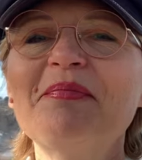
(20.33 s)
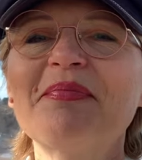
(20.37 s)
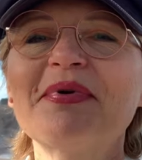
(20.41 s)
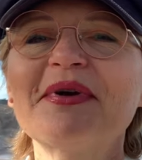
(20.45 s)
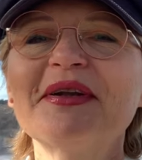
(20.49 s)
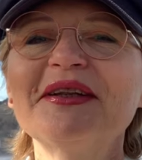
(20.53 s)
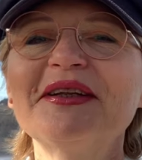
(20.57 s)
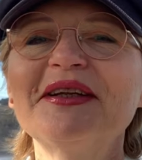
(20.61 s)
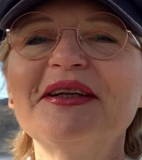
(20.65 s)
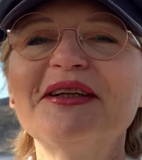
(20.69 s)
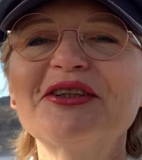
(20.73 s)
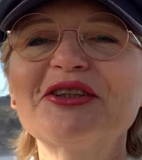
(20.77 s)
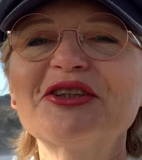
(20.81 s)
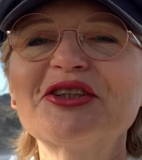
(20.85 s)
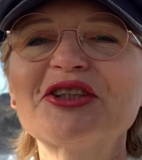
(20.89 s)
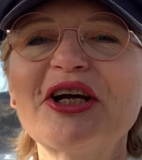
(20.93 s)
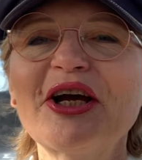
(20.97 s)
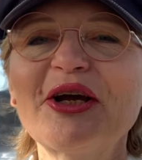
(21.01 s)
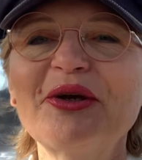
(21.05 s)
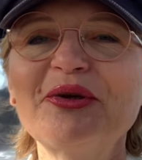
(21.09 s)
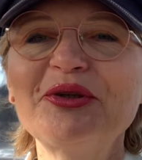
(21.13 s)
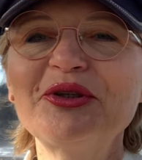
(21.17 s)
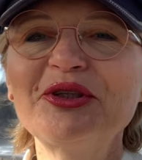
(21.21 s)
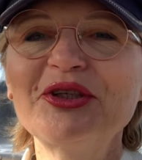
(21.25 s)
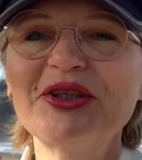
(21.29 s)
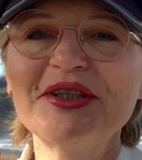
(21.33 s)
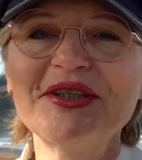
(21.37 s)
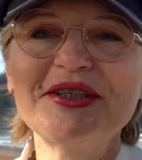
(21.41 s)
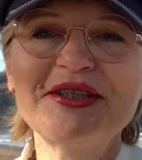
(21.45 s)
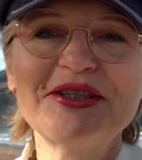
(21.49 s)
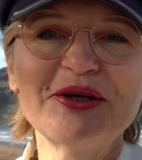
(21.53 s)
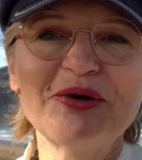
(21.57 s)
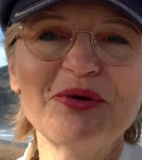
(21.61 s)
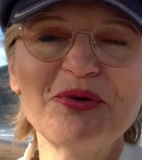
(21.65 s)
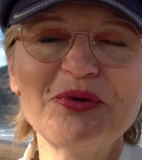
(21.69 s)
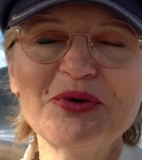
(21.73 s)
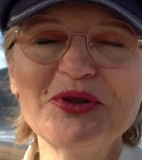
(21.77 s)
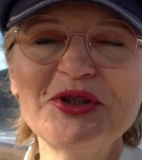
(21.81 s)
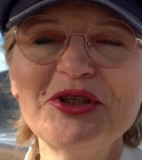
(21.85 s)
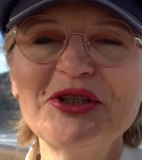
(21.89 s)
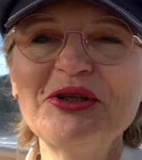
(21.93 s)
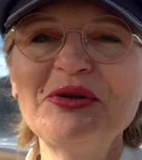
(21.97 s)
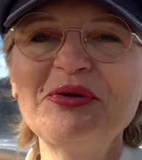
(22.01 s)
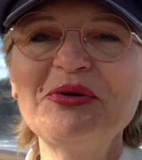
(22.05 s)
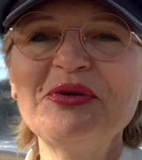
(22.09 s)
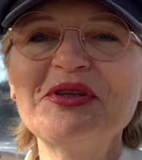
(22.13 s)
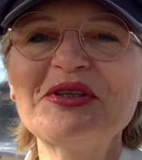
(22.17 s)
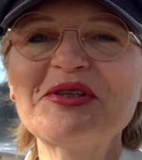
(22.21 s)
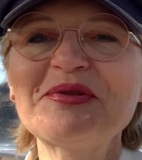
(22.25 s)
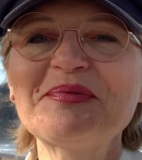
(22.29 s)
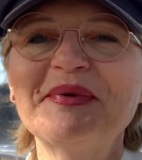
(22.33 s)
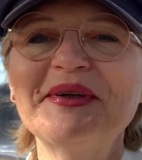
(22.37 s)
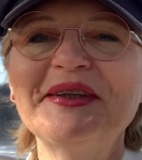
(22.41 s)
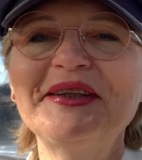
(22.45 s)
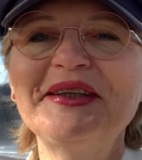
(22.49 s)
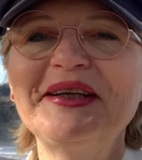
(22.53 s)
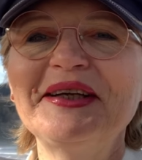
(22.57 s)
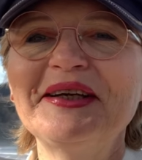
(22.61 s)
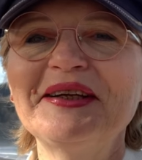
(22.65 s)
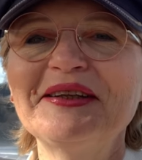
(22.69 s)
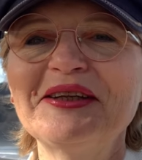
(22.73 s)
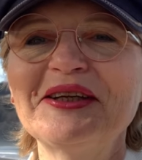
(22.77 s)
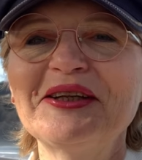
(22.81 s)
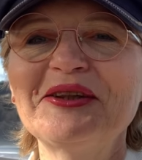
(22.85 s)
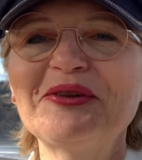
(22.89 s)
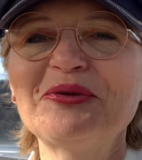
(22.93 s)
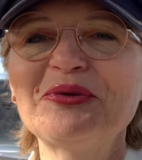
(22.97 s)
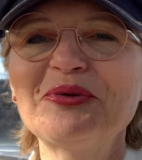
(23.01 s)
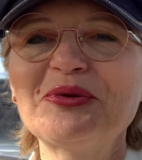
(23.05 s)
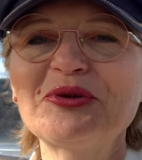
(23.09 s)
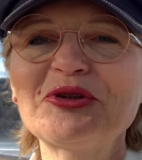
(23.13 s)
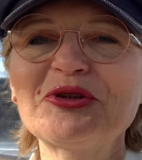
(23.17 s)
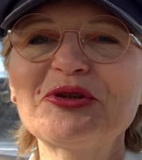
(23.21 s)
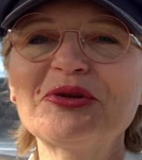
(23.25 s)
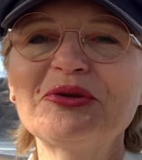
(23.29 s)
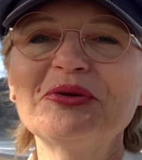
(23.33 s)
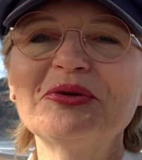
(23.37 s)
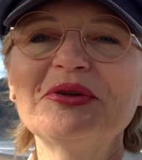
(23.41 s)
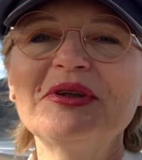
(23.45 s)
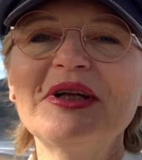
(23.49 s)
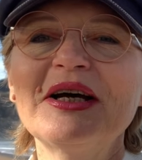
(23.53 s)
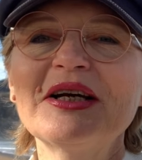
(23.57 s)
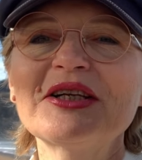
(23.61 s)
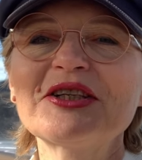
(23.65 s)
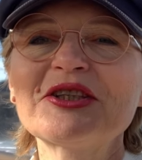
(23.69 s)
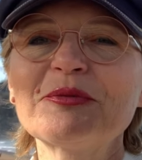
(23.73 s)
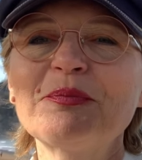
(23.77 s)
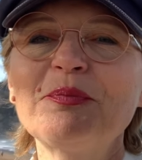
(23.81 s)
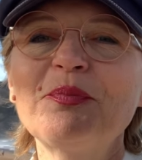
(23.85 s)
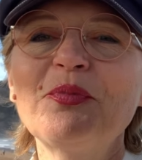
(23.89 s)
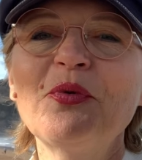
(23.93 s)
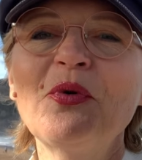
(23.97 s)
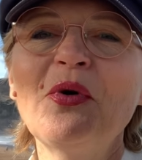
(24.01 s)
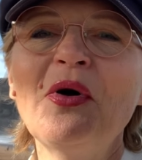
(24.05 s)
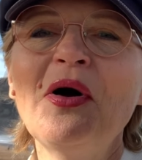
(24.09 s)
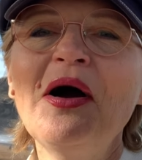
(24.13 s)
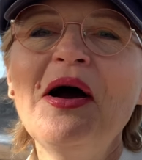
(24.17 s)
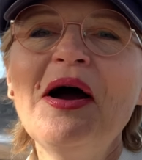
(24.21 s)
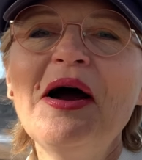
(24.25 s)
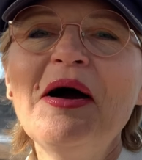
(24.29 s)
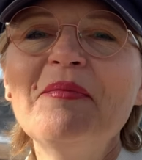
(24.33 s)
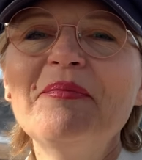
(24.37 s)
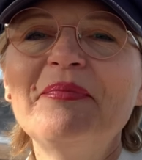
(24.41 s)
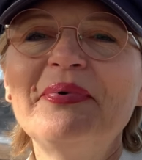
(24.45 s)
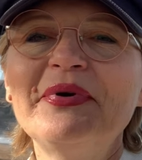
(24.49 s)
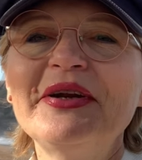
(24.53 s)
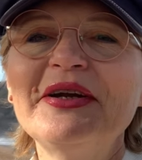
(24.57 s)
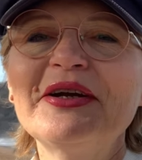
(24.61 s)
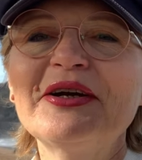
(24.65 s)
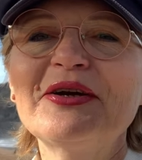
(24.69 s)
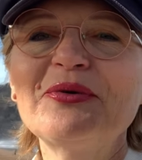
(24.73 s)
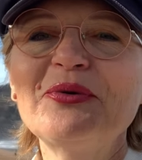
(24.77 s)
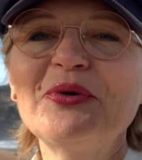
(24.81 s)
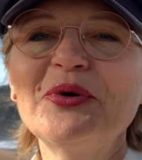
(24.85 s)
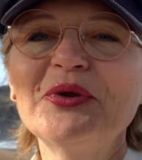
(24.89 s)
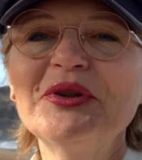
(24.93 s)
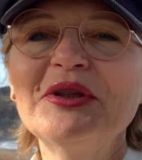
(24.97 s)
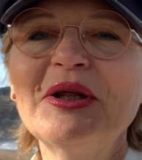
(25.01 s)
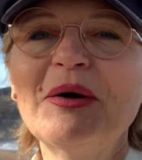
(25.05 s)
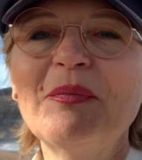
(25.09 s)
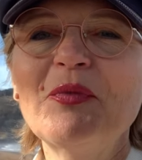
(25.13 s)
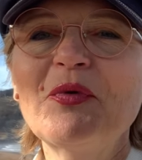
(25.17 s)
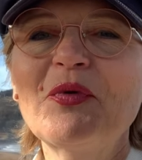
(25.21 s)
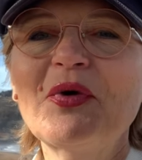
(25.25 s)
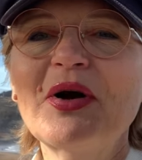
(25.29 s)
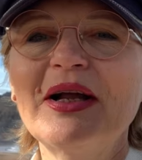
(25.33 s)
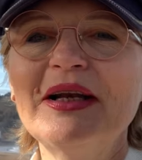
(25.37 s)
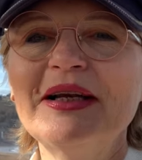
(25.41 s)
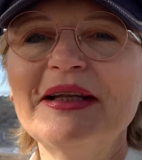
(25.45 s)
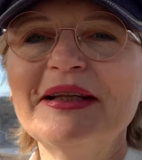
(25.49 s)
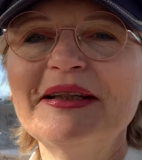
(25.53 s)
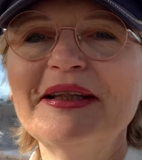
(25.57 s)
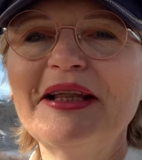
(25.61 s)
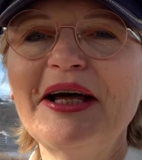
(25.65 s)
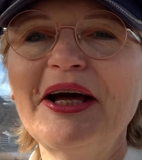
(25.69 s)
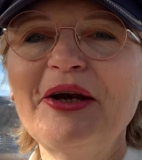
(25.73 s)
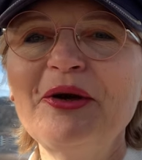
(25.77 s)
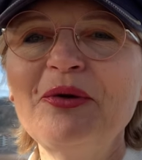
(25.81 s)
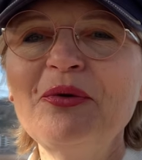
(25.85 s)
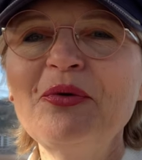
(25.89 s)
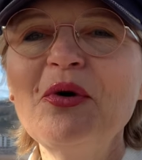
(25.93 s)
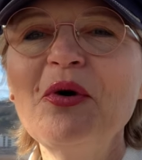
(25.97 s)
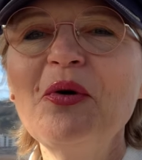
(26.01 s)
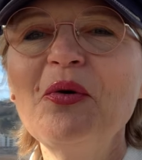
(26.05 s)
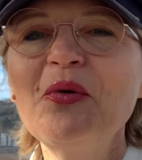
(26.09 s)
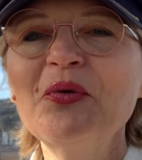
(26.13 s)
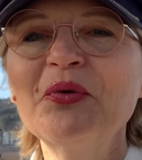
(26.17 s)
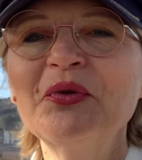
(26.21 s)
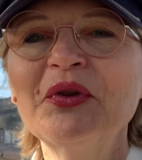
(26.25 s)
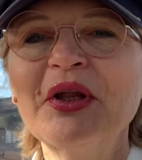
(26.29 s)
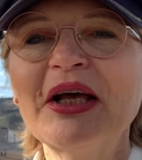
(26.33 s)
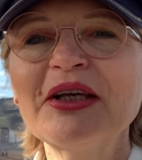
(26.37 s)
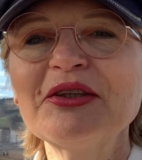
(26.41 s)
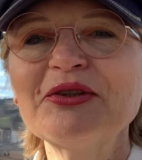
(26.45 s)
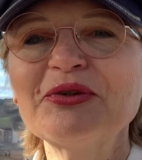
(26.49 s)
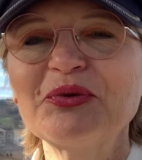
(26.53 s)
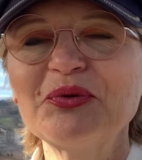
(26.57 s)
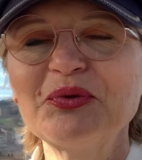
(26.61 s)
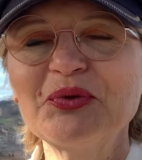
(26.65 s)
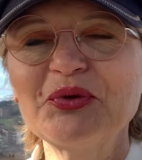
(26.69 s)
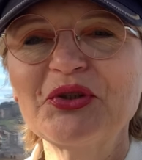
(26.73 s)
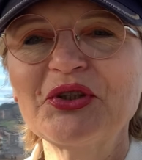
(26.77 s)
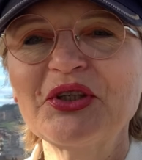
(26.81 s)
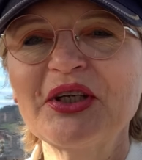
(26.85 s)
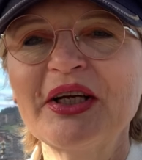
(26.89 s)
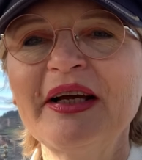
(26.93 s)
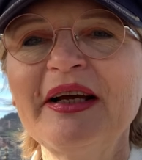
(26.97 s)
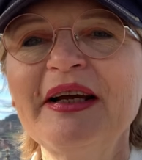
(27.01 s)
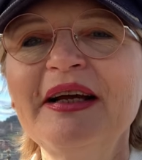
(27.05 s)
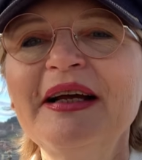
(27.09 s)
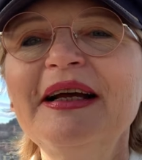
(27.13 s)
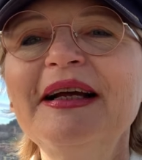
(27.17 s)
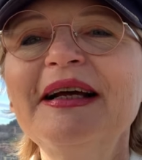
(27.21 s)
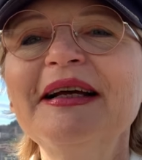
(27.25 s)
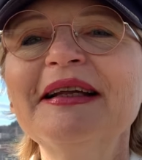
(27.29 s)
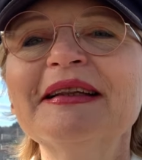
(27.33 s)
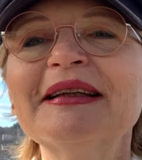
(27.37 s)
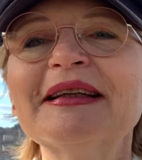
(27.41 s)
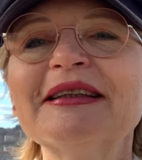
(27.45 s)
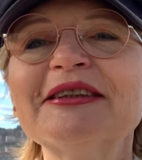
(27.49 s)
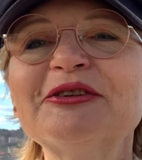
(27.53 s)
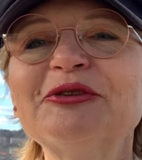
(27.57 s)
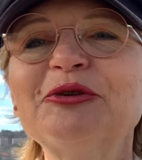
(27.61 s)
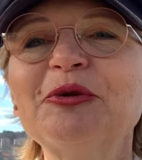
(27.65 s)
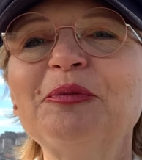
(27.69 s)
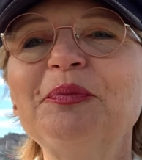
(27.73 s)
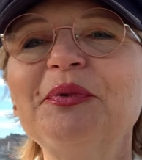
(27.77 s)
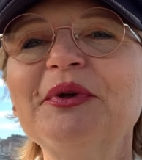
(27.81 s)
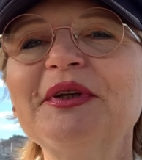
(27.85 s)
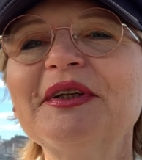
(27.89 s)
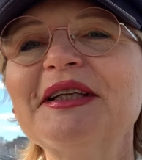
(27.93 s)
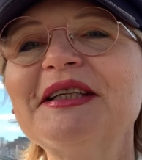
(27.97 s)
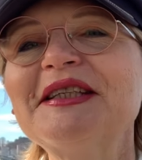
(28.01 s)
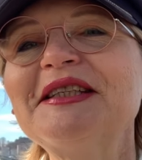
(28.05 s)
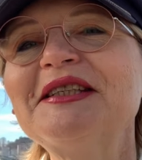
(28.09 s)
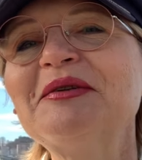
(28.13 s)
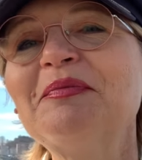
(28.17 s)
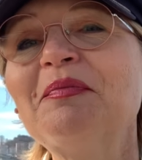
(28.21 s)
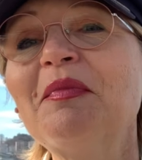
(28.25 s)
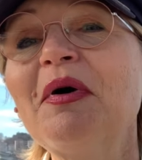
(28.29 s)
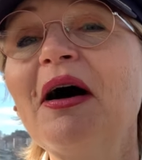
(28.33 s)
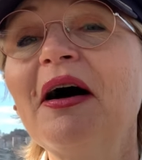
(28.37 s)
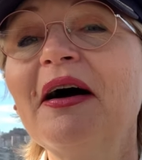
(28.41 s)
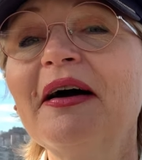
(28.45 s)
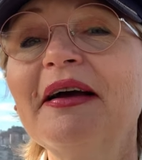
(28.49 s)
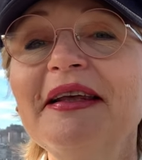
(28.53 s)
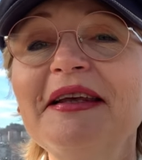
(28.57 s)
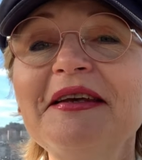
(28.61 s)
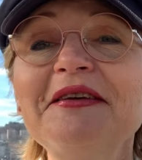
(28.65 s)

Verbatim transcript: продолжающейся осенью, несмотря на то, что даже по природному календарю у нас уже наступила зима.